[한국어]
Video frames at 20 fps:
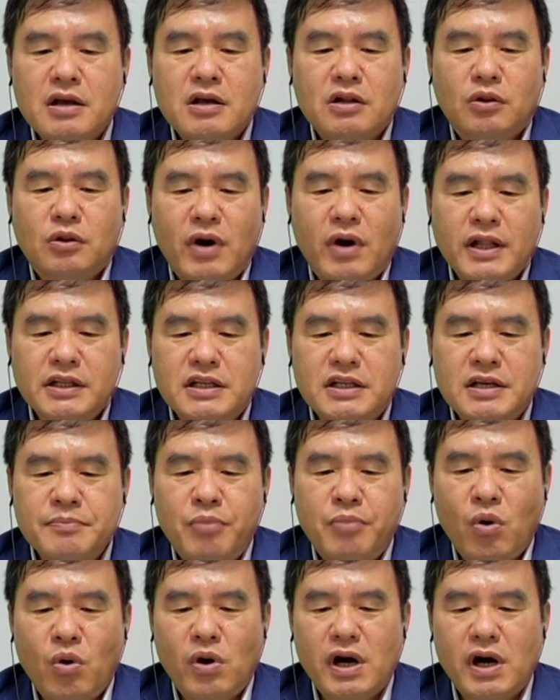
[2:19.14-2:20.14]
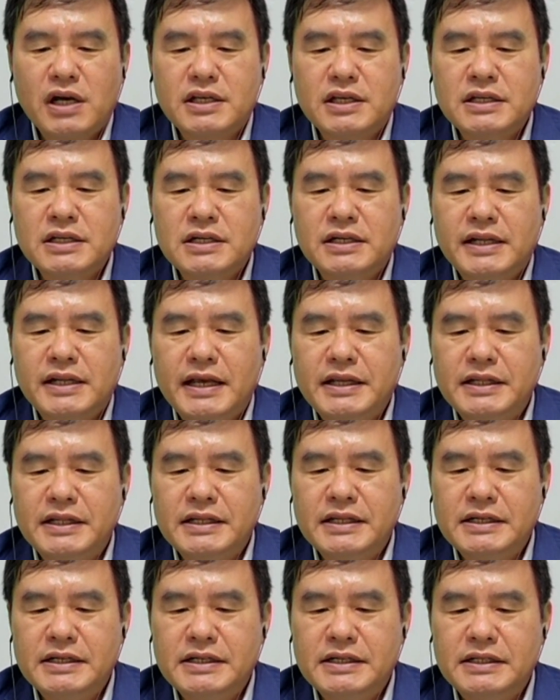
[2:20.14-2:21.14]
또한 김포공항 인근에
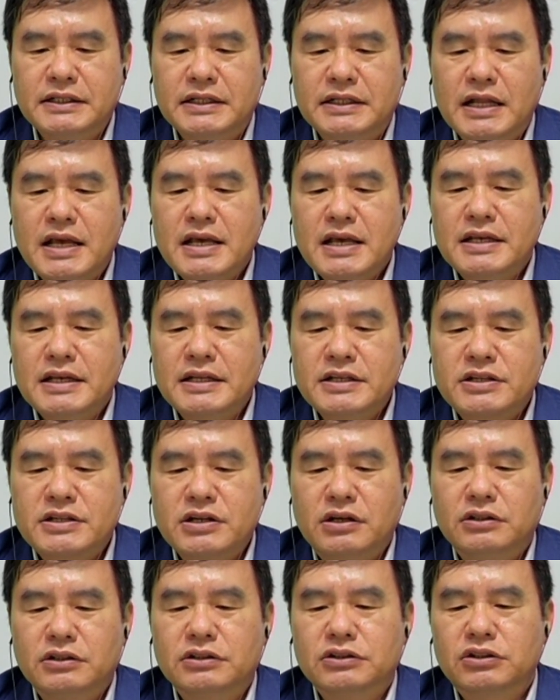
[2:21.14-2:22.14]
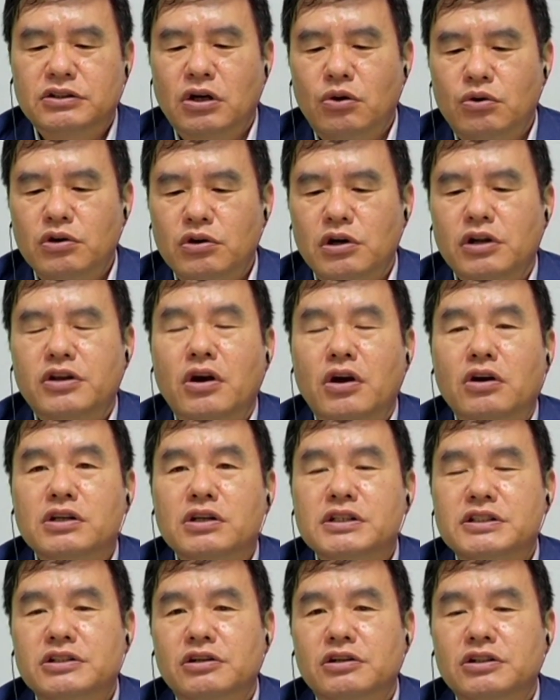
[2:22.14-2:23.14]
있는 인천, 서울,
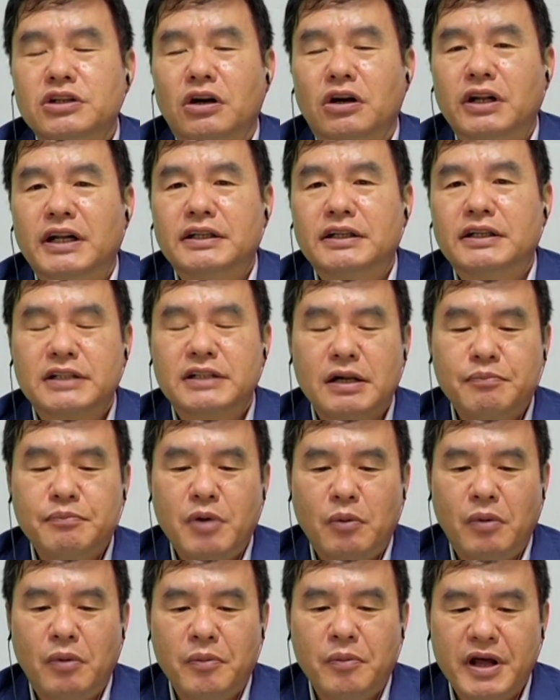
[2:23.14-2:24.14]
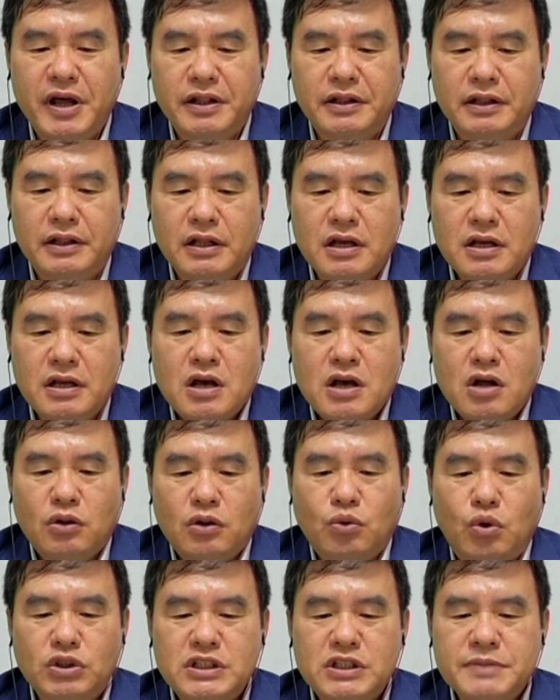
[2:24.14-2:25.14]
경기 지역 현안을 살펴보면
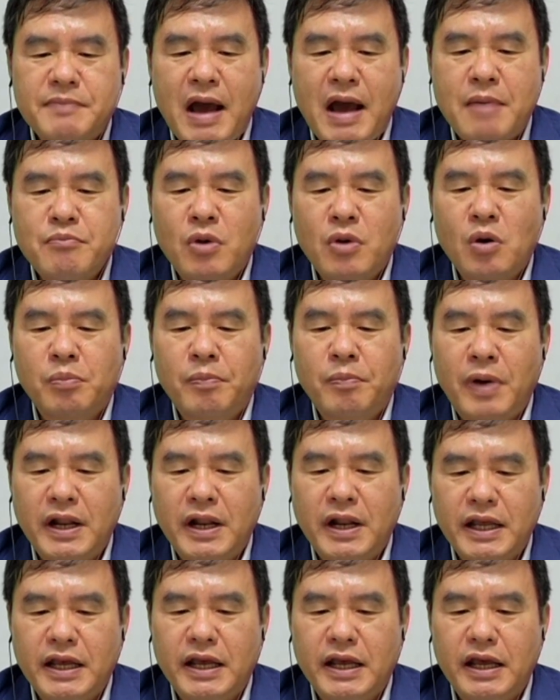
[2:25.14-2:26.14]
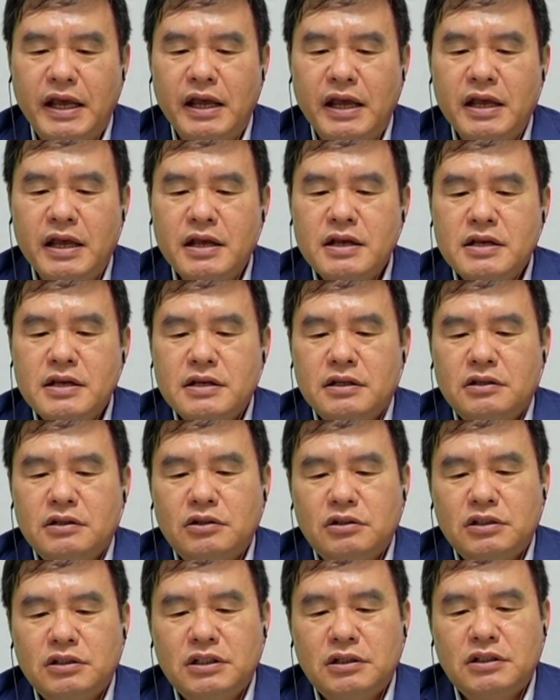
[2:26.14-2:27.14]
도심 한복판에
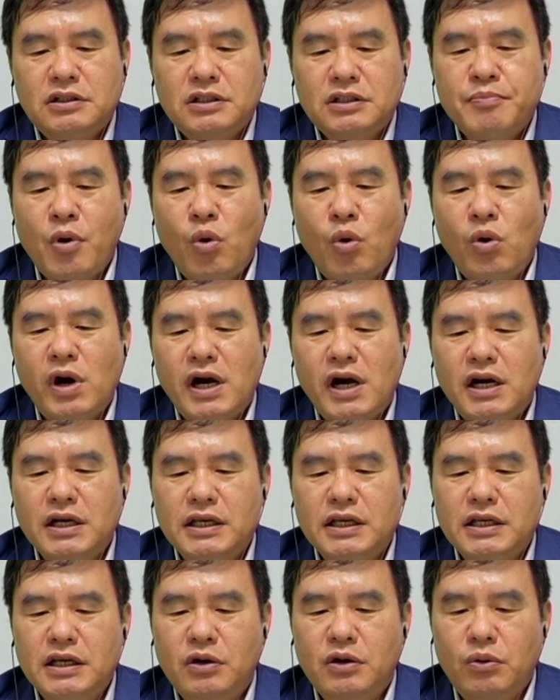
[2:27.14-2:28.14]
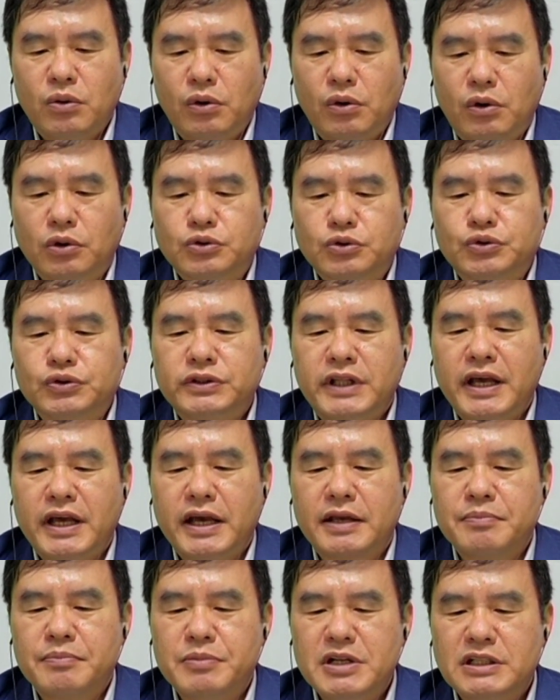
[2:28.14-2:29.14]
김포공항이 있고
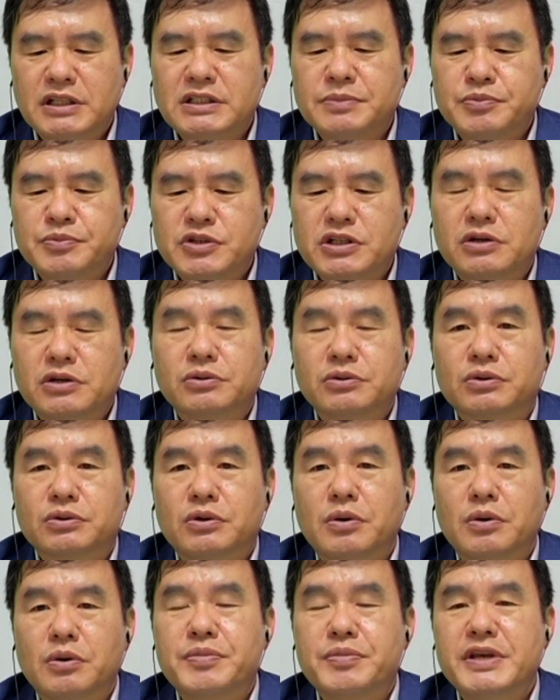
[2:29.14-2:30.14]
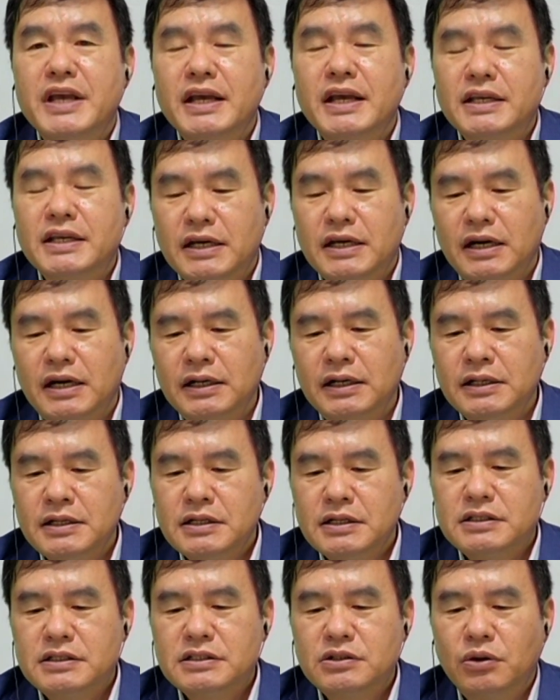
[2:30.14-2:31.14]
주택 밀집 지역으로 비행기가
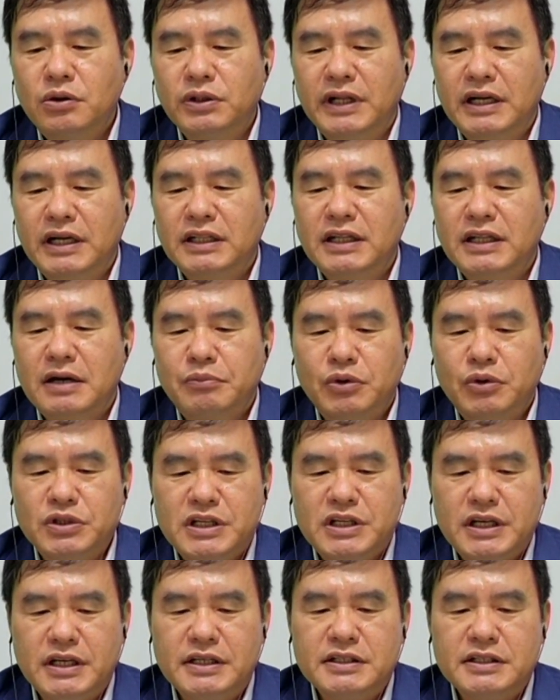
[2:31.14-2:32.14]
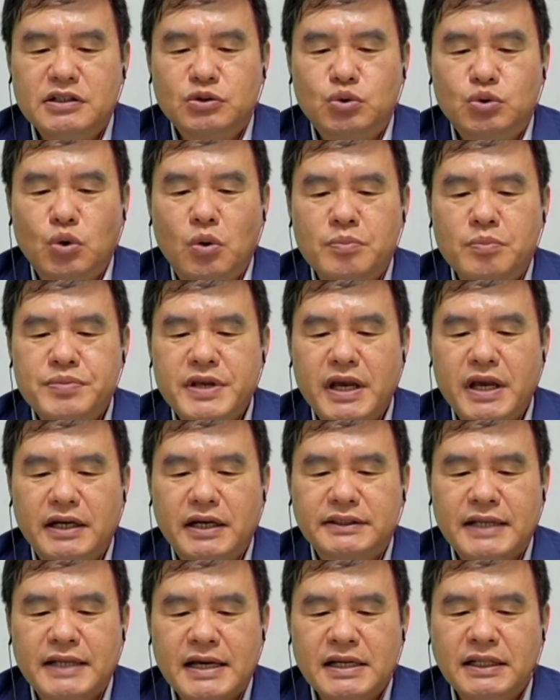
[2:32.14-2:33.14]
뜨고 내리다 보니 소음
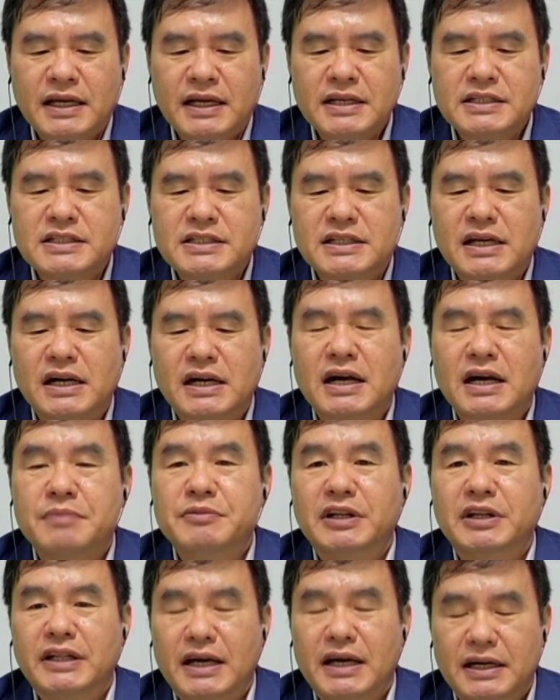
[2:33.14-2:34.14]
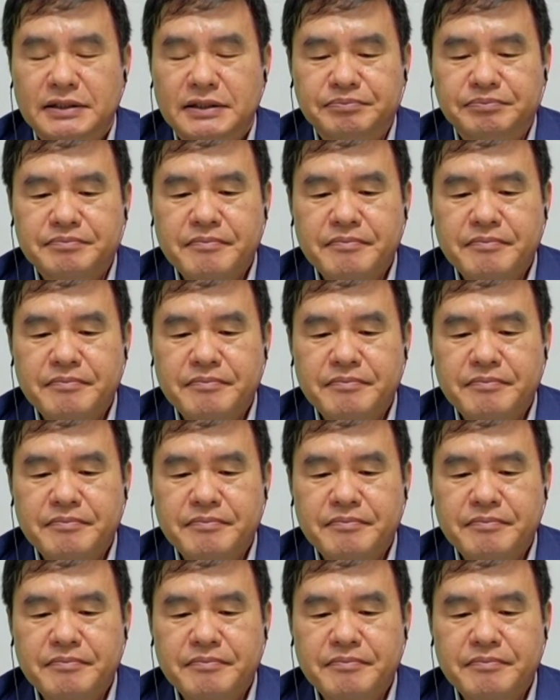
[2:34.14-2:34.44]
피해가 상당히 심각합니다.